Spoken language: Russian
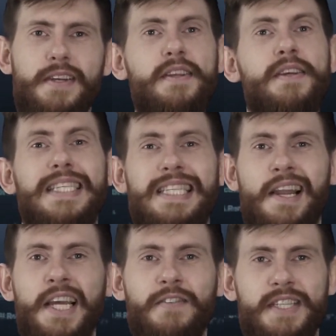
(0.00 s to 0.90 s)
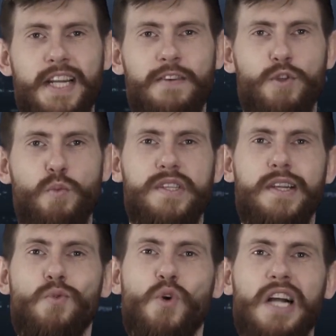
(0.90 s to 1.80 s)
день следователи
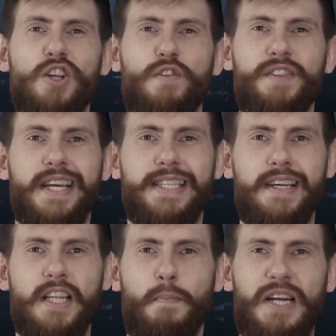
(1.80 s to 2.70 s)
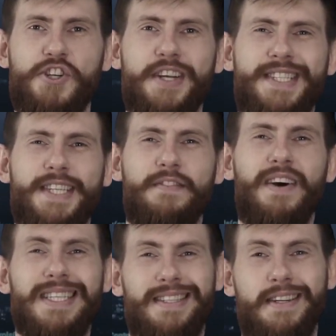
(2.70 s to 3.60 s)
возбудили уголовное дело по части
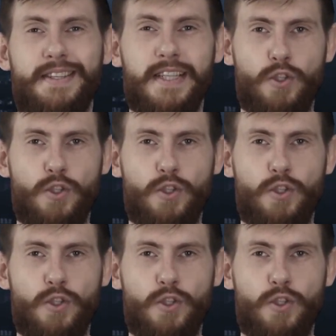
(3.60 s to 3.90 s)
2 статьи